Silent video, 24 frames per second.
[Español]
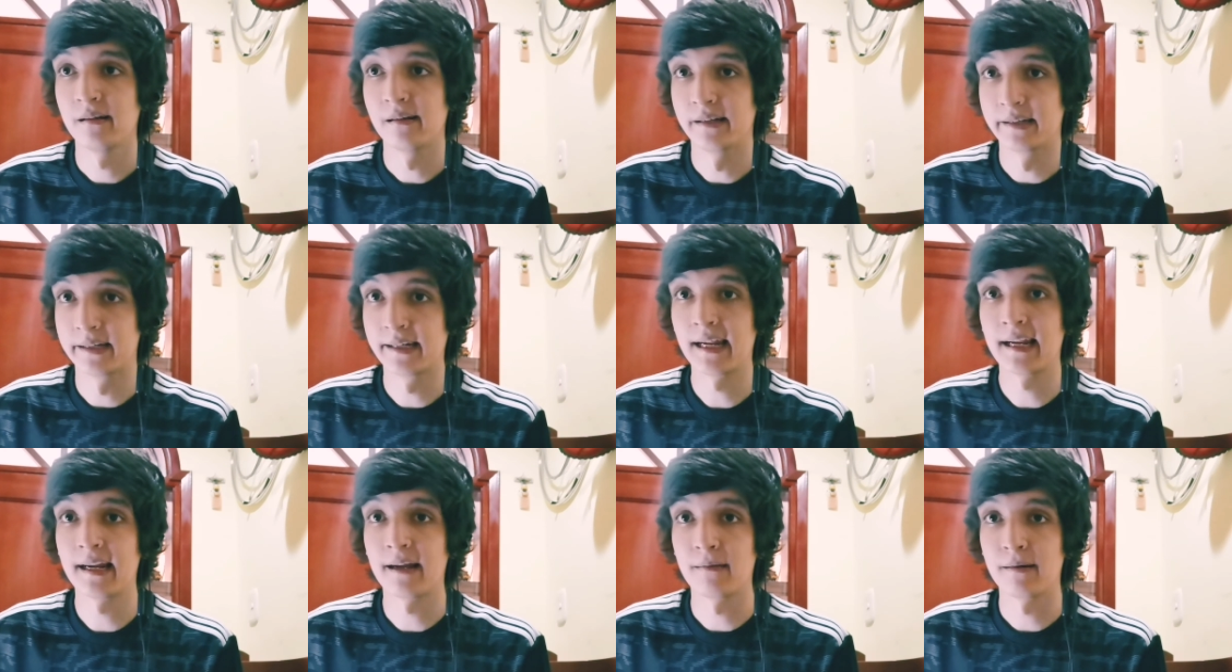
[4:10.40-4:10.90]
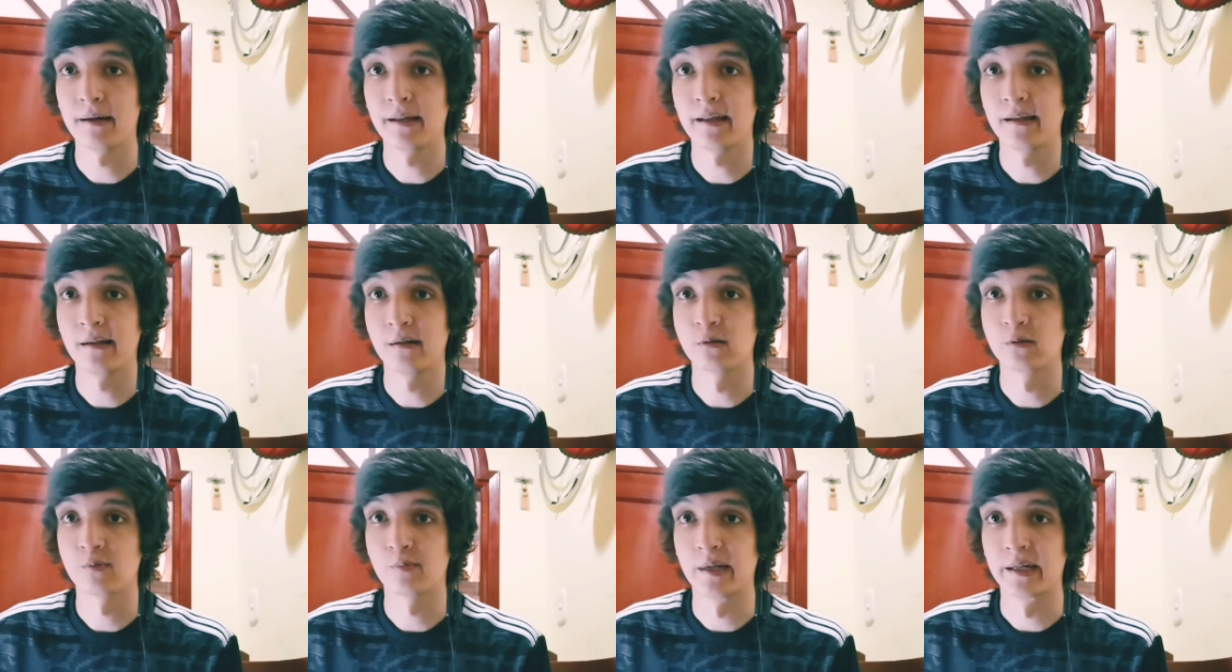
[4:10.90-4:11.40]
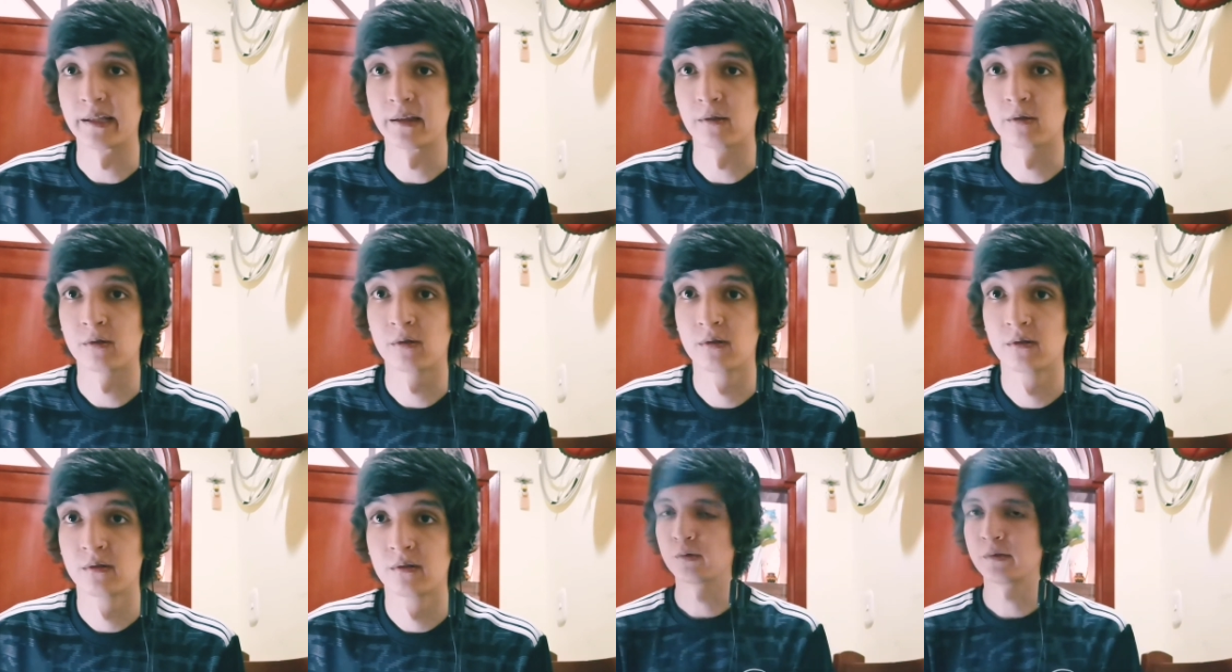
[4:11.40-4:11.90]
es la lavada de los
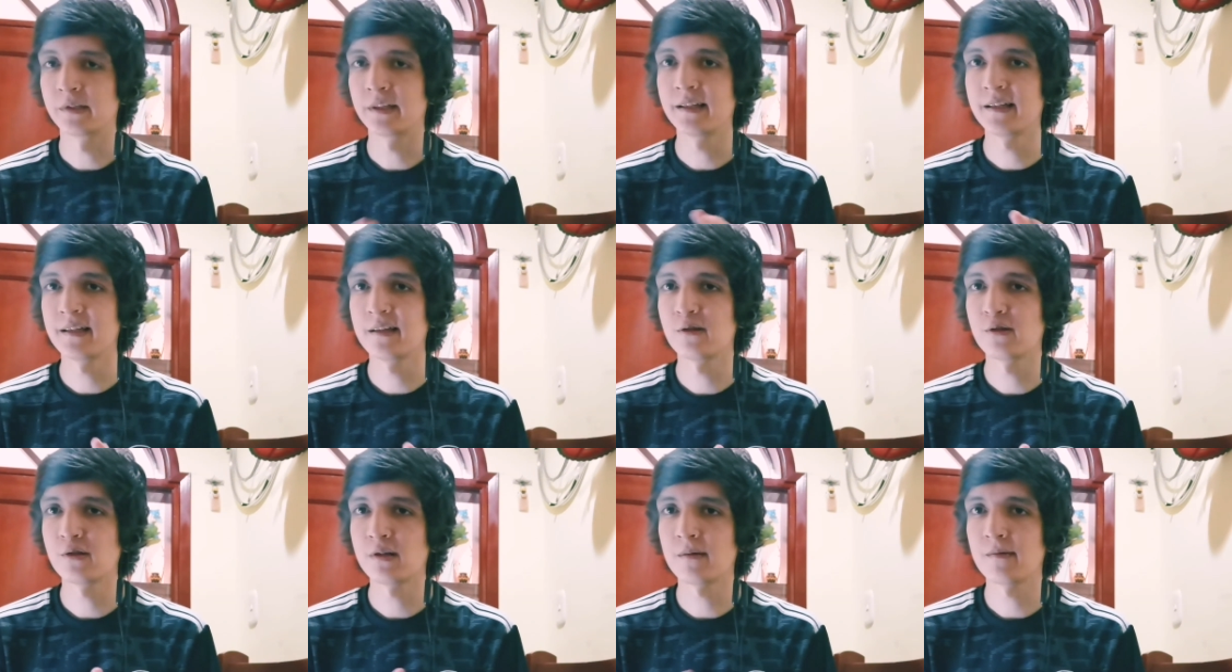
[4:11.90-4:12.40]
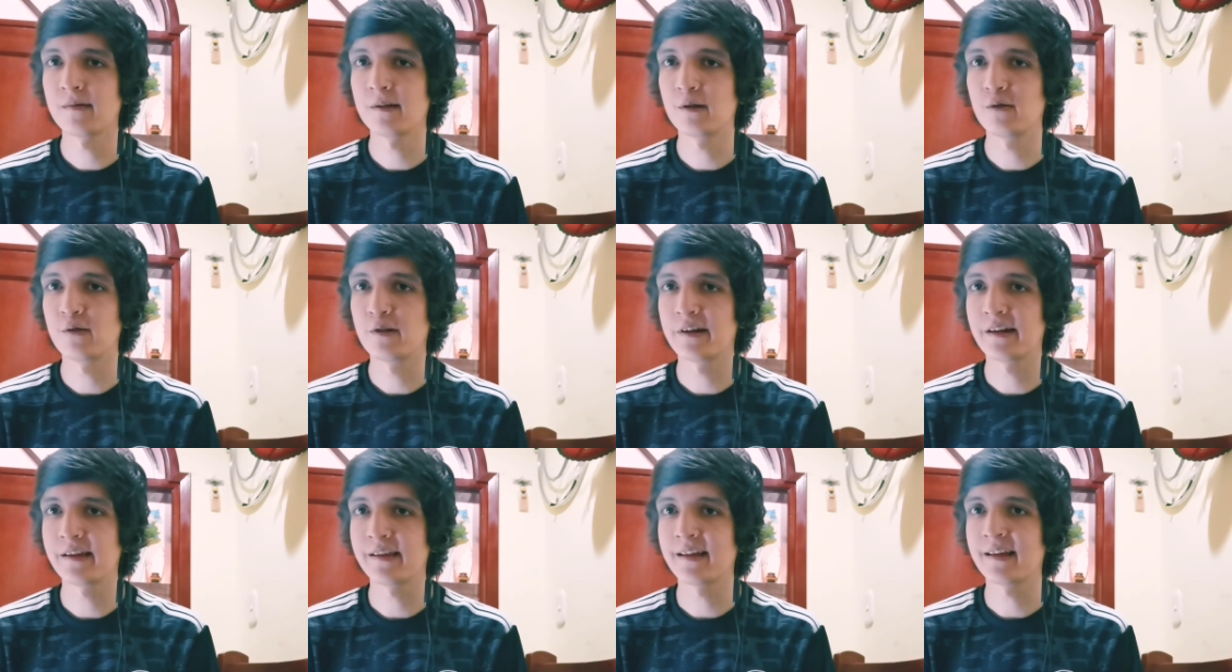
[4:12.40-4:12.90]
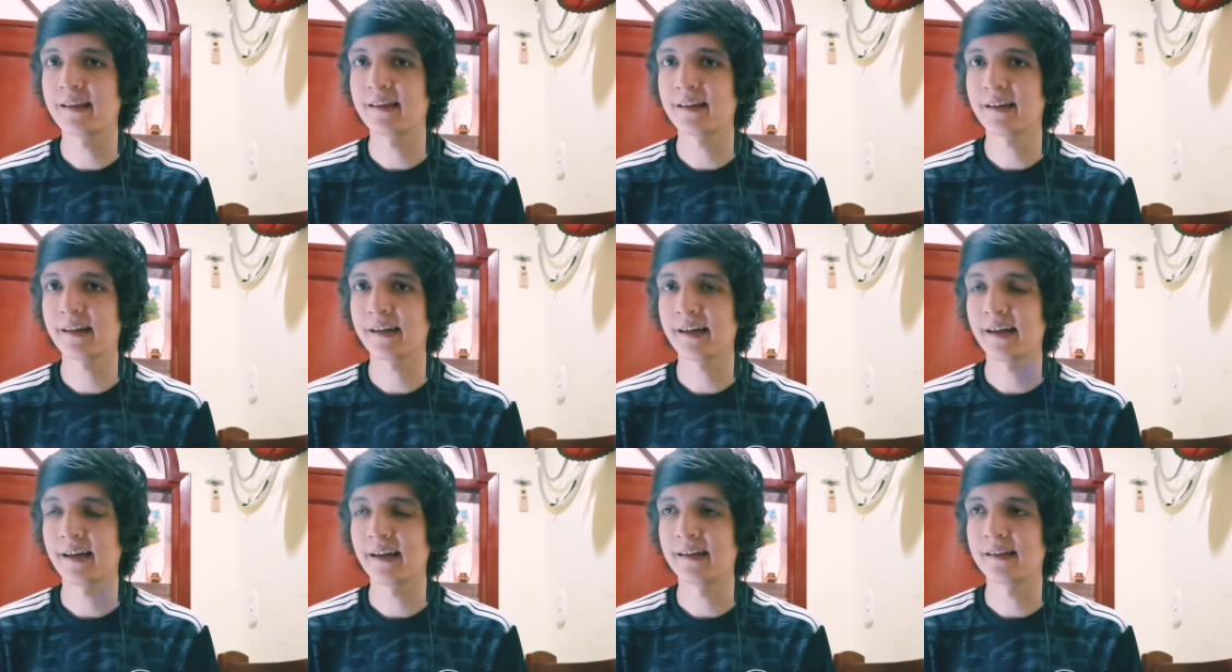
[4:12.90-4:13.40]
platos. Ustedes no saben lo
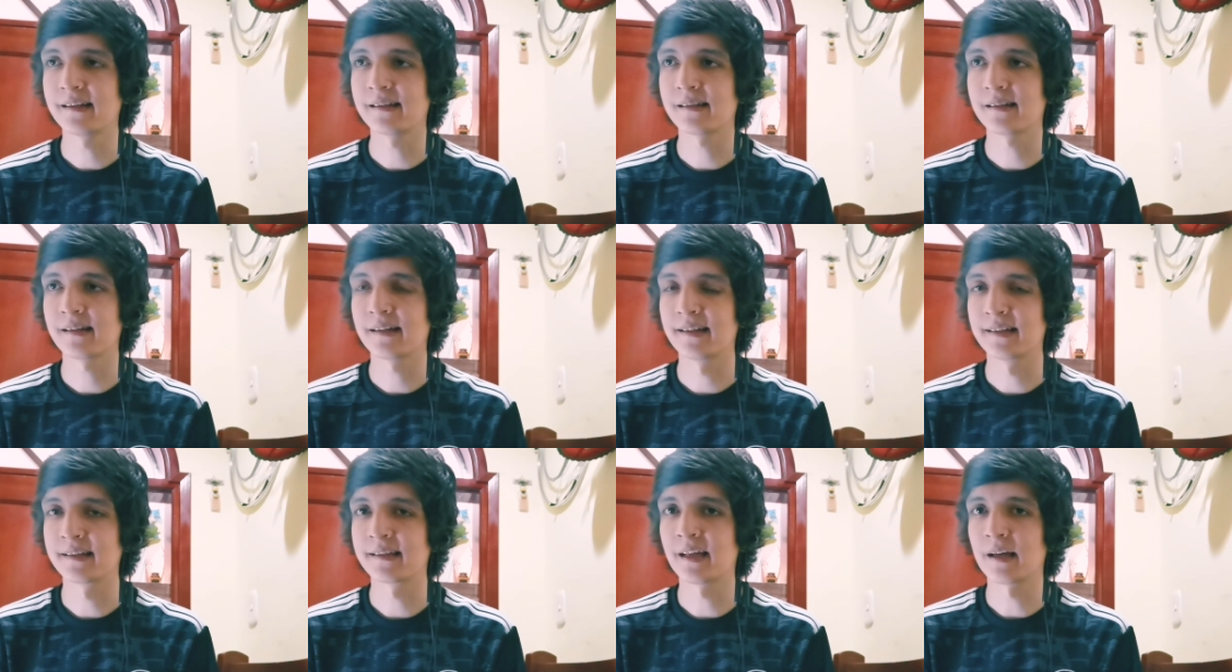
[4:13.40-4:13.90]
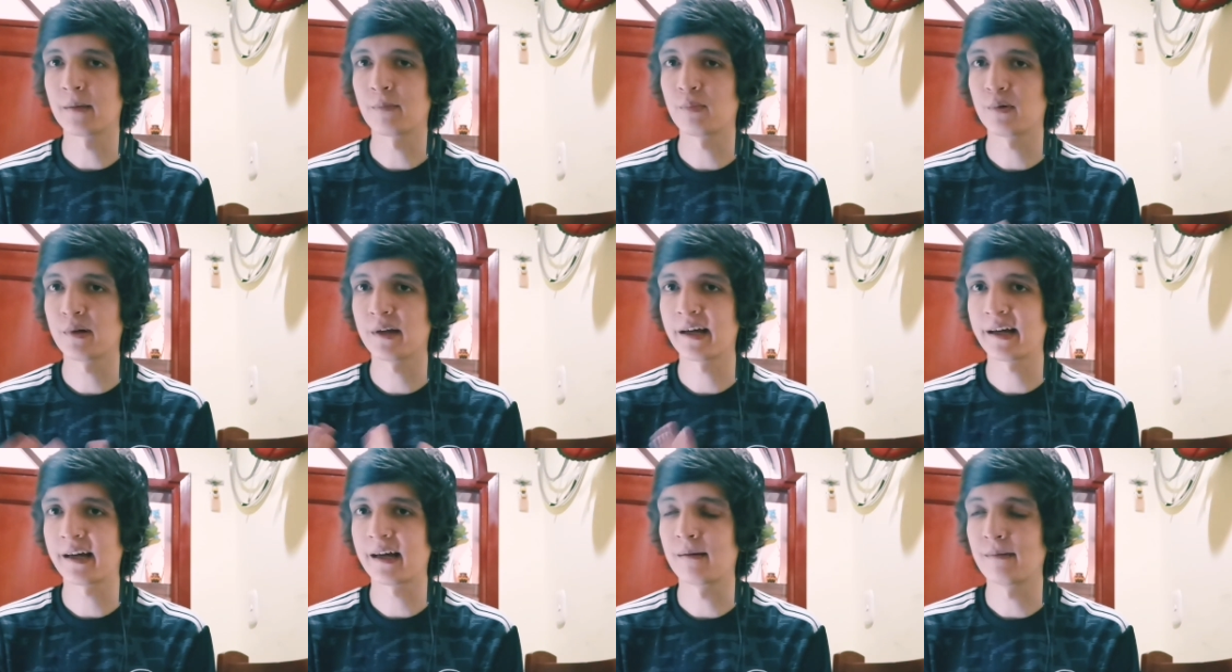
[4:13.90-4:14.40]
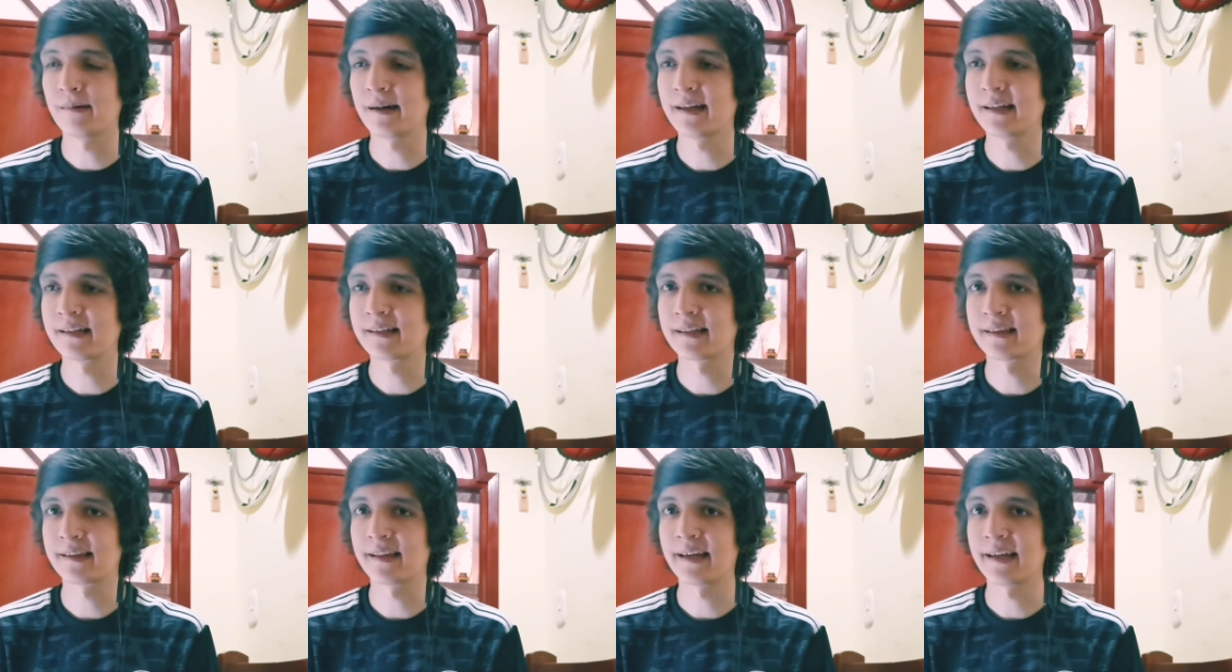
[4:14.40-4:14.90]
irritante que es estar por acabar
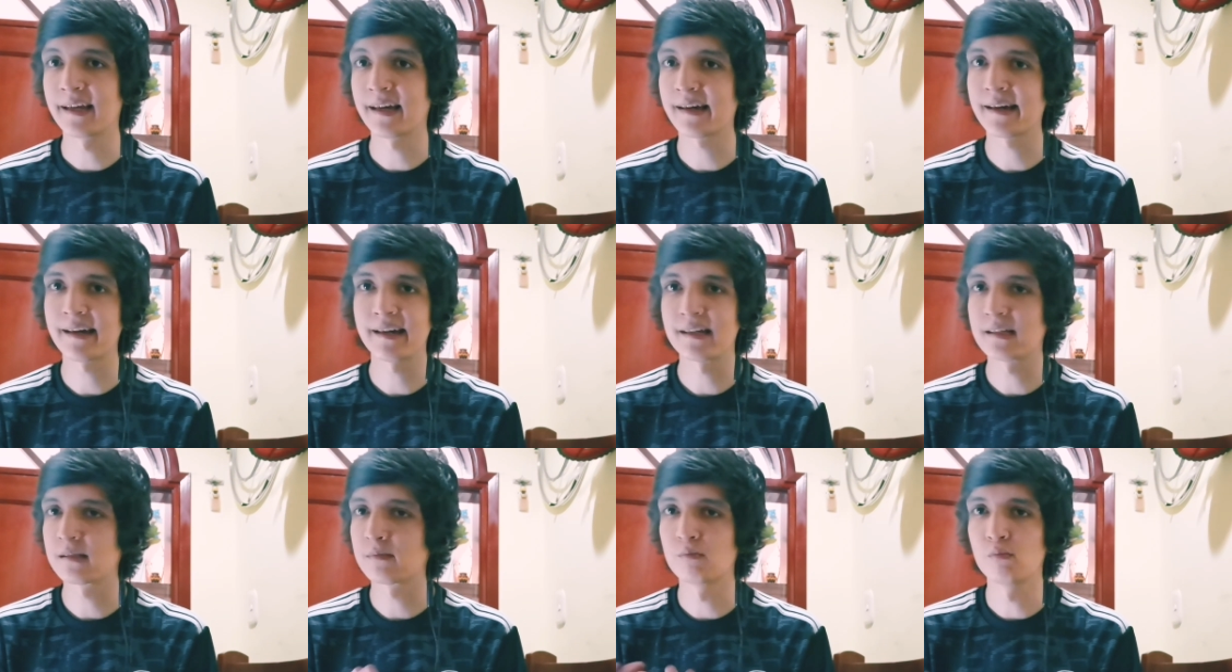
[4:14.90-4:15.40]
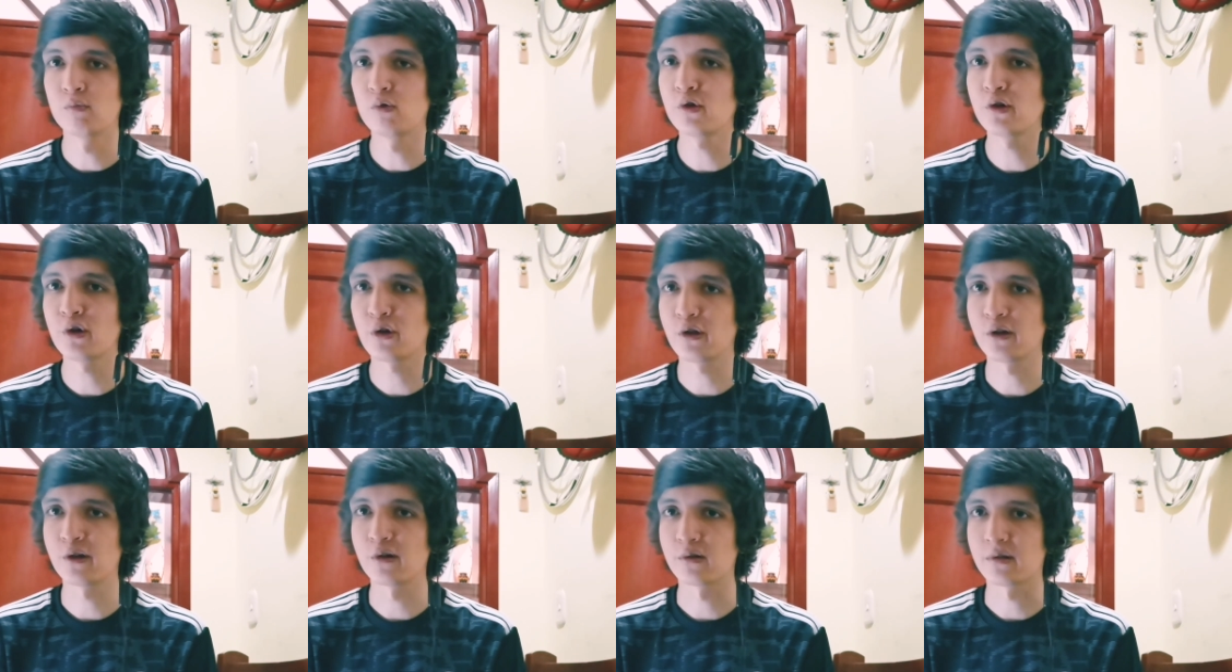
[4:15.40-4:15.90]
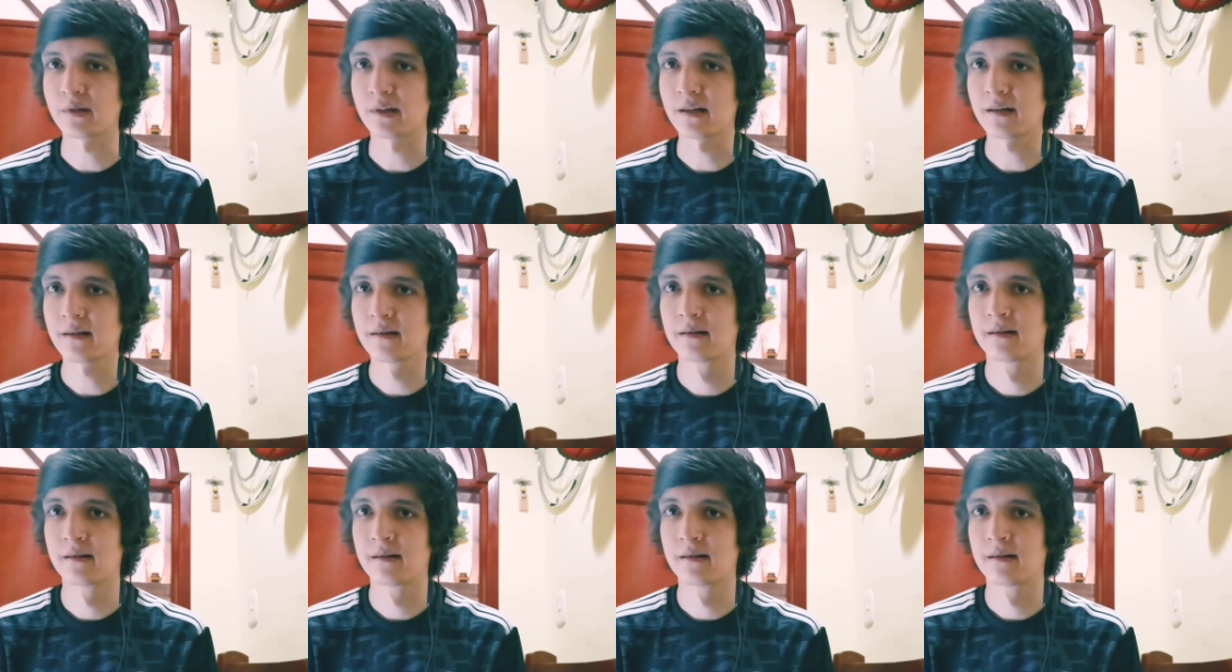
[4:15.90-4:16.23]
esa tarea que es muy odiosa